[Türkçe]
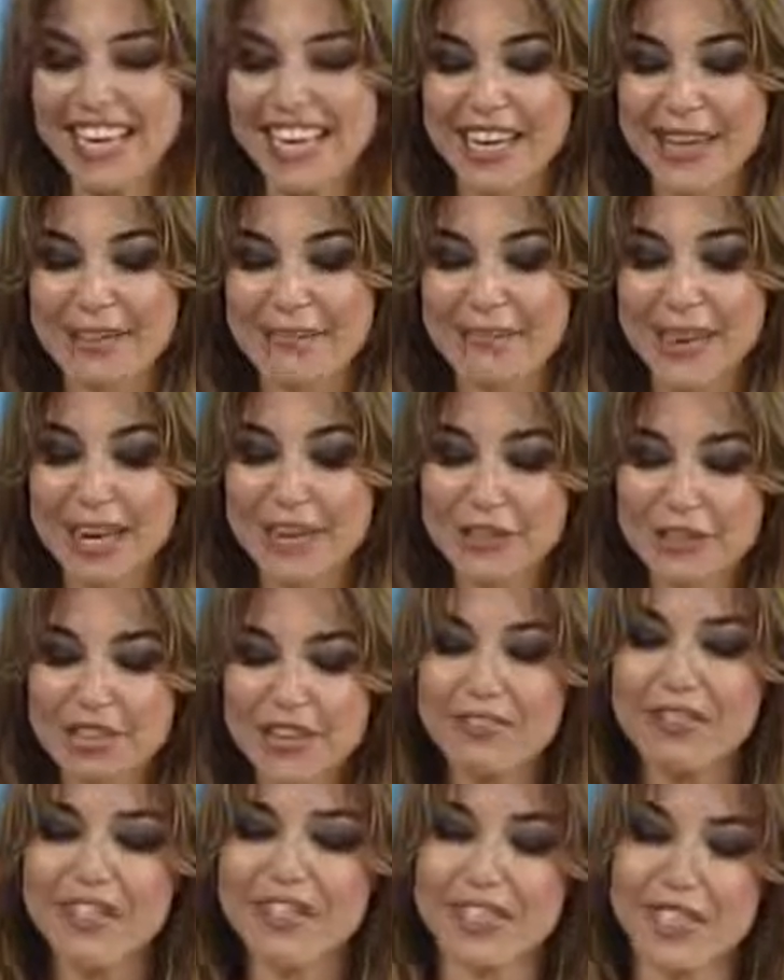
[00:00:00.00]
E, ben
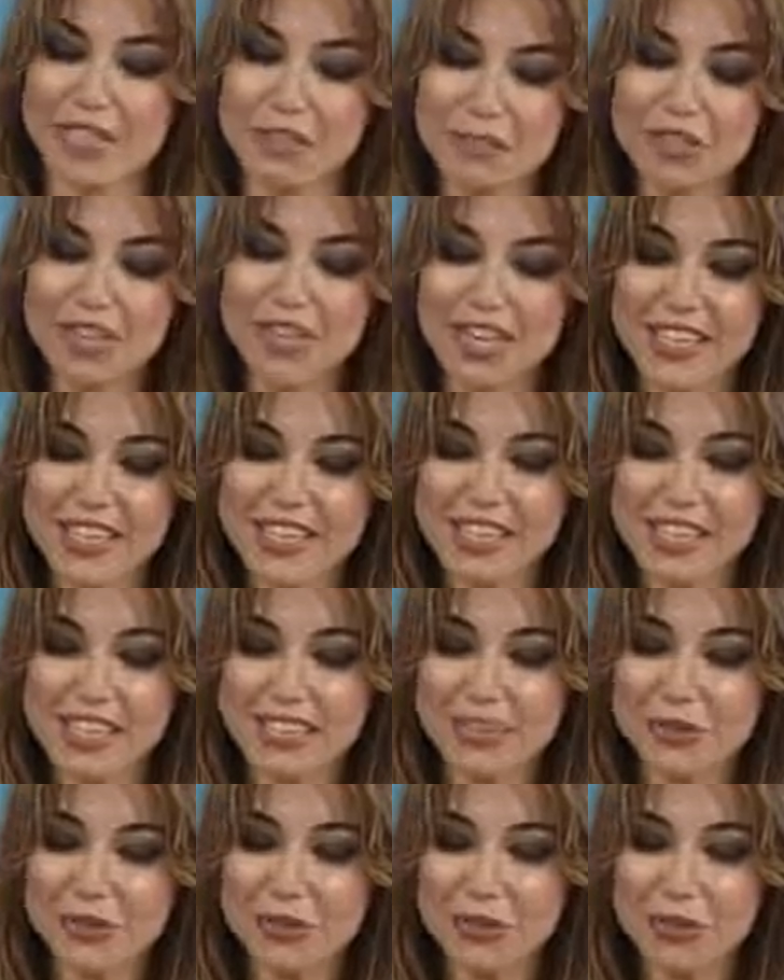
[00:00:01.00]
evet kendimi şanslı
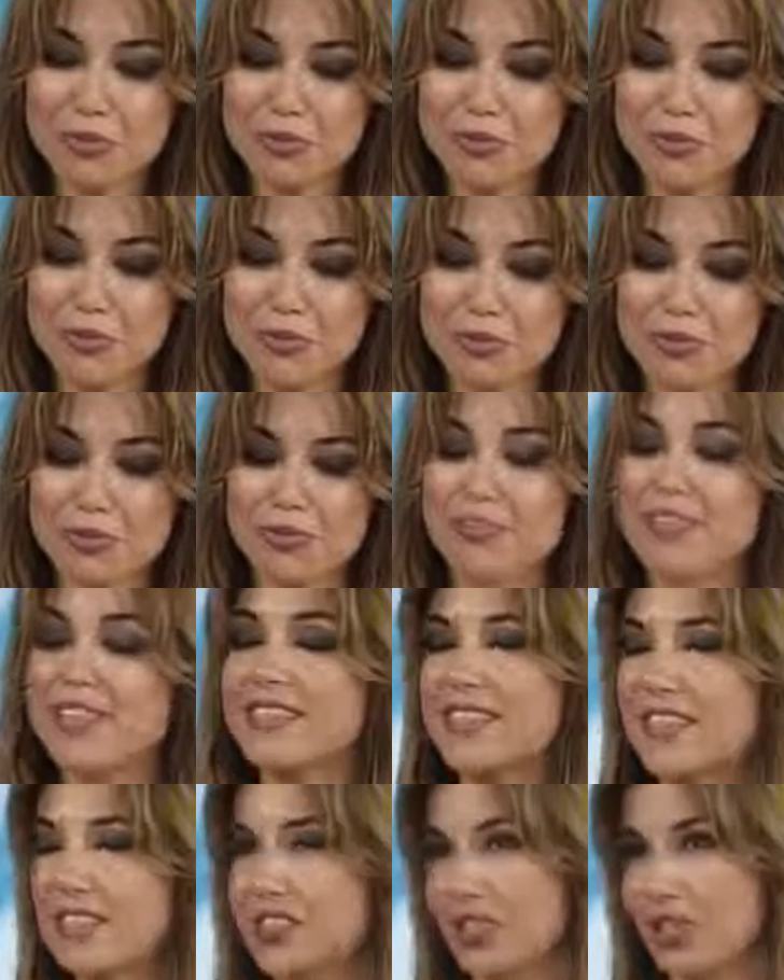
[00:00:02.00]
hallediyorum çünkü
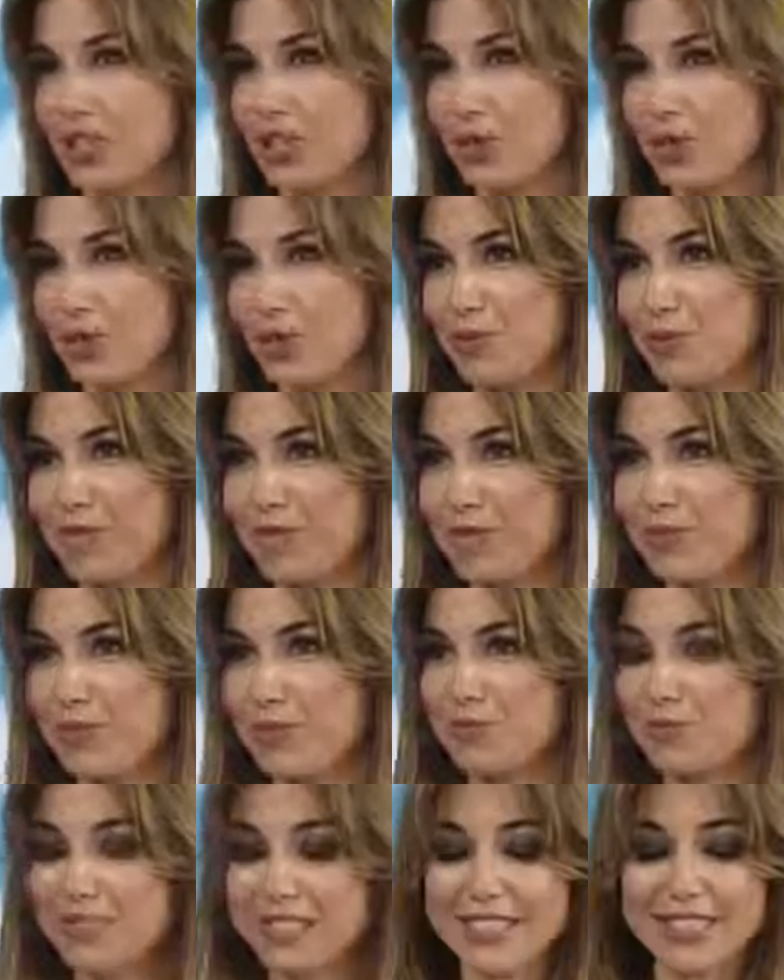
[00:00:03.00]
FED'de çalışmış bir
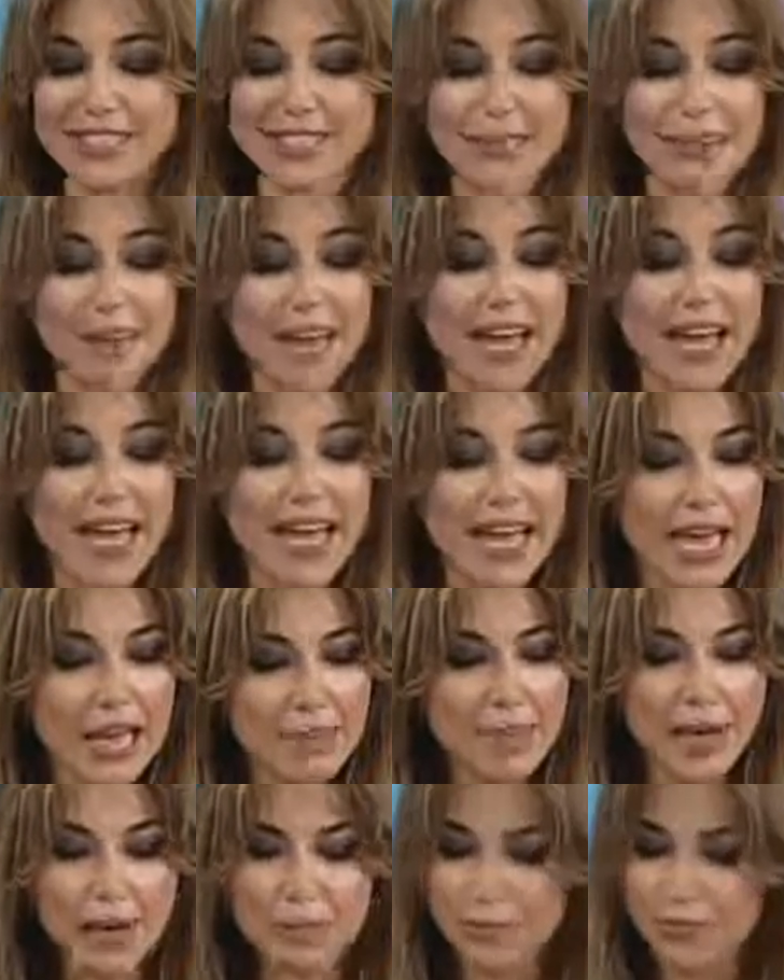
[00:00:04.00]
ekonomistsiniz ama
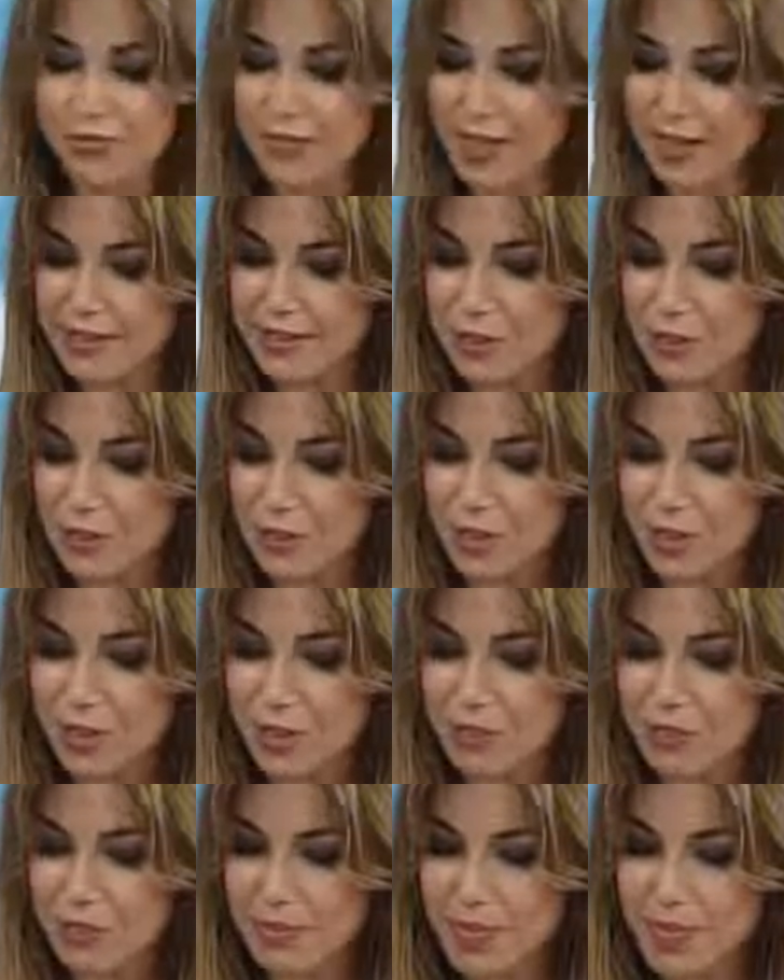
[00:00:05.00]
hemen bir fiyatları
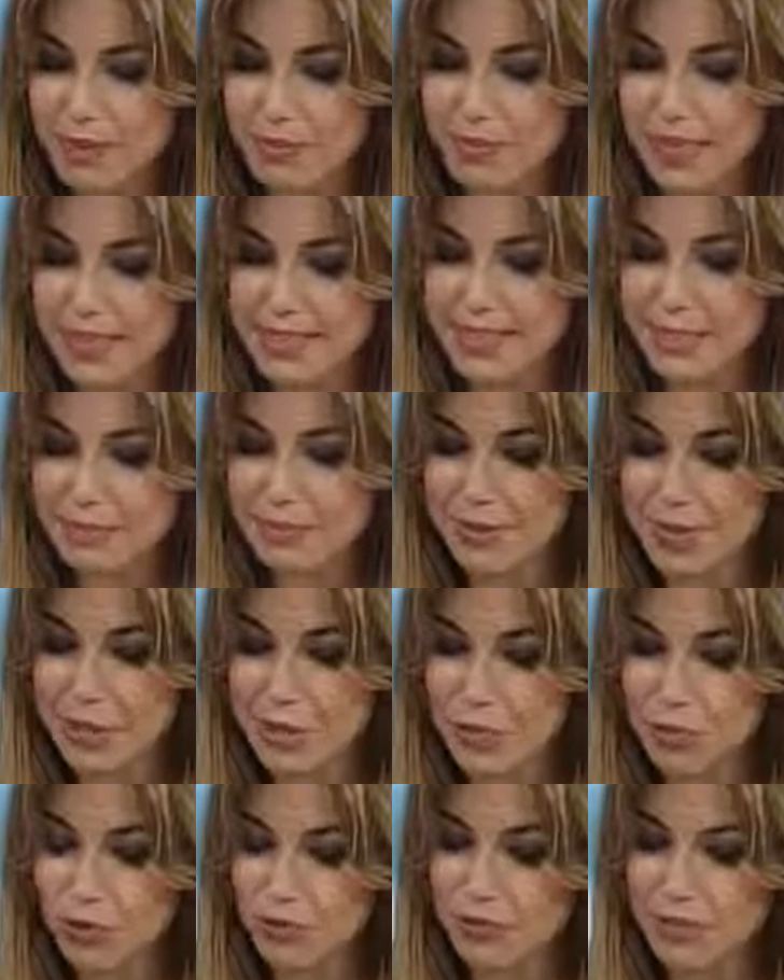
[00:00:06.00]
önce e, bahsetmek
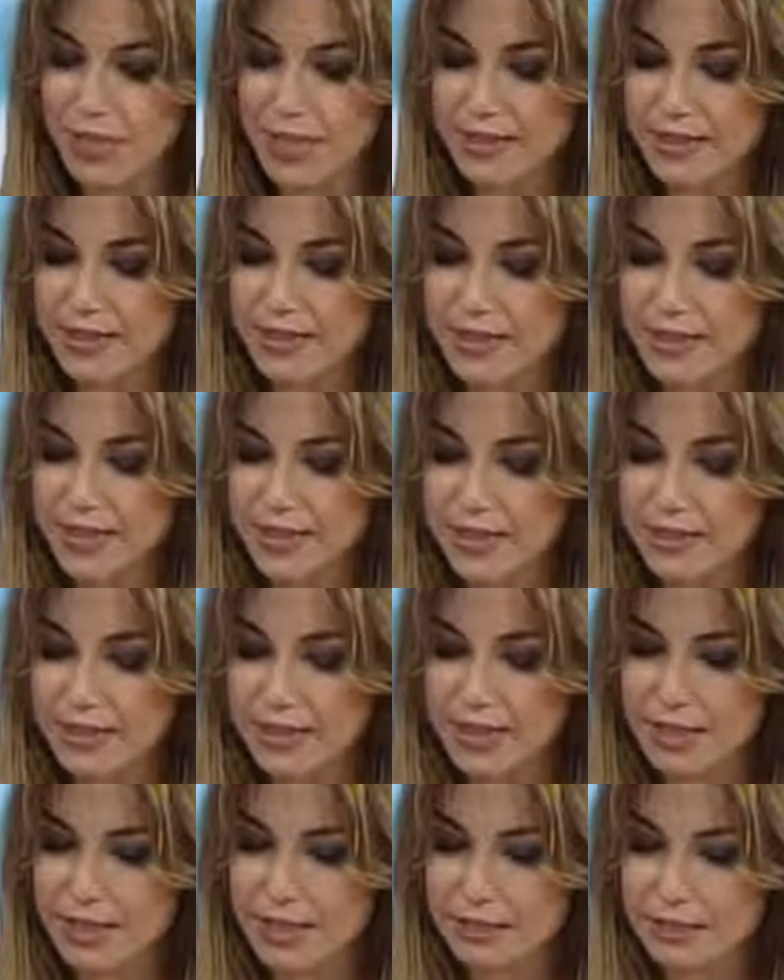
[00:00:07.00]
istiyorum. Fiyatlardan
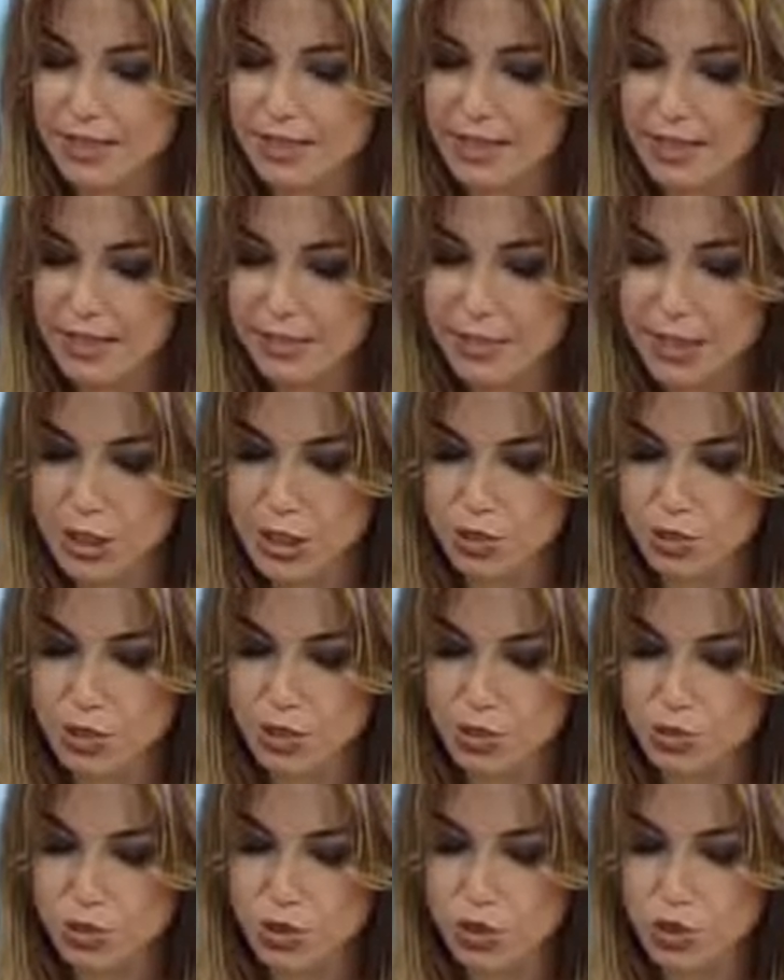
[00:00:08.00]
e, bahsetmek
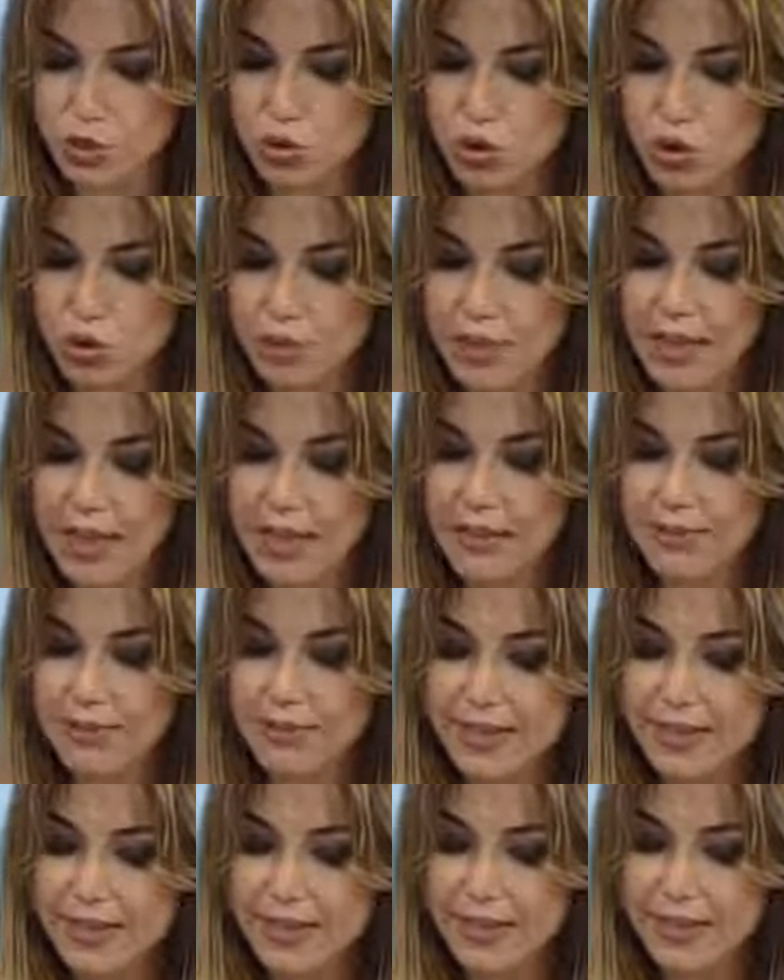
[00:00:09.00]
istiyorum çünkü
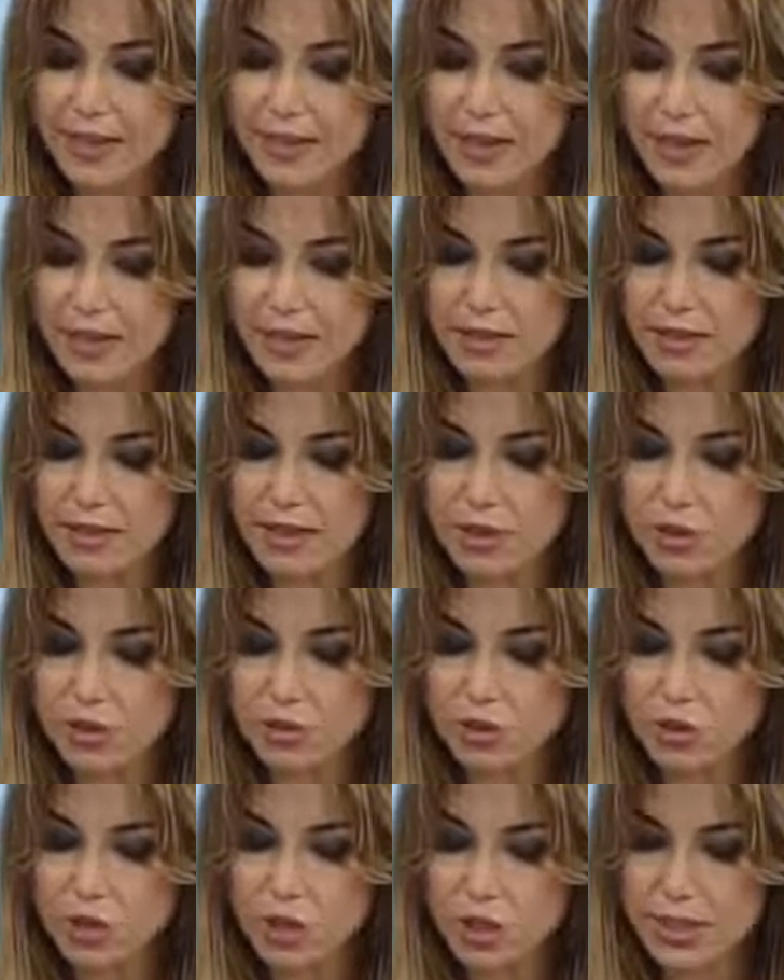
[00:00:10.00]
FED'in kararından
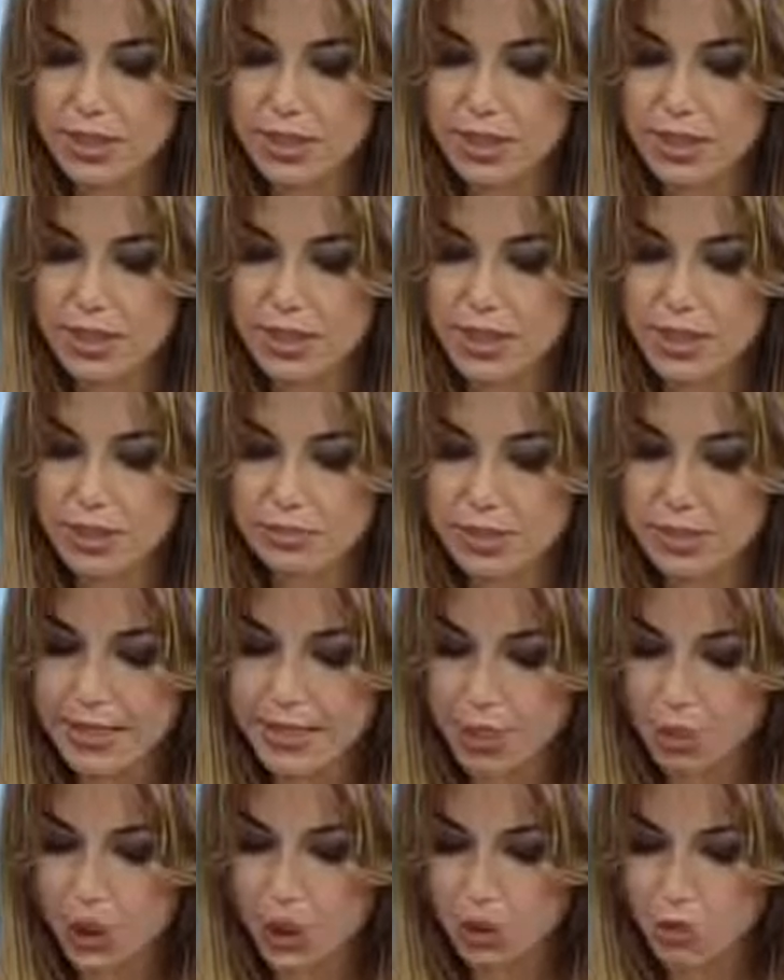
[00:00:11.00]
sonra ciddi anlamda
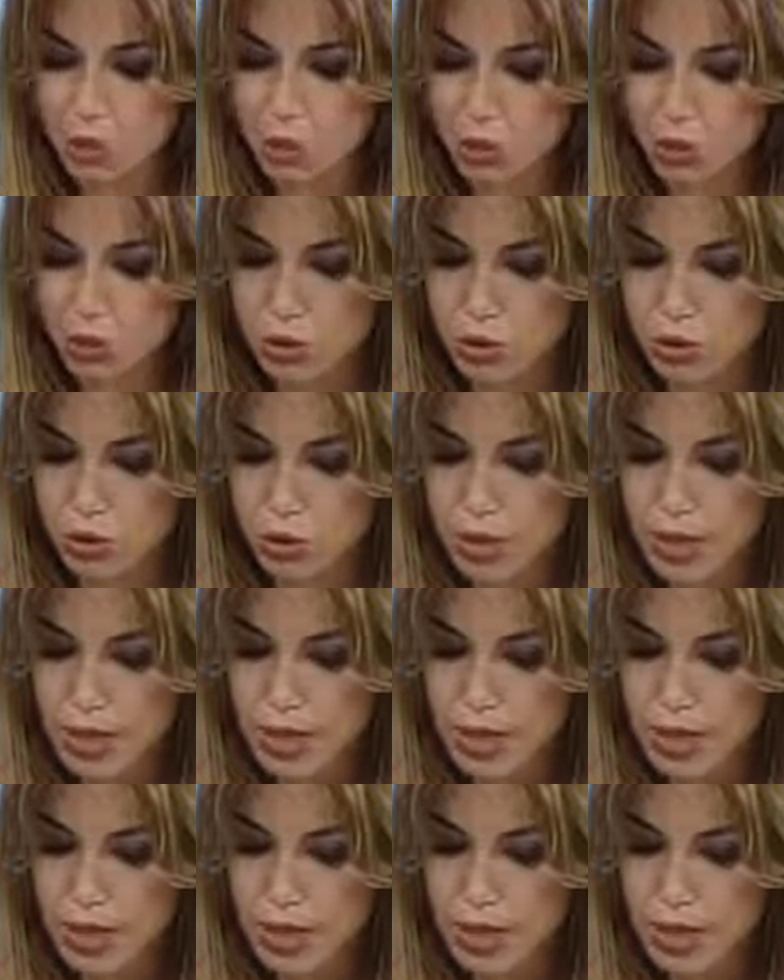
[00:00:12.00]
değişim oldu.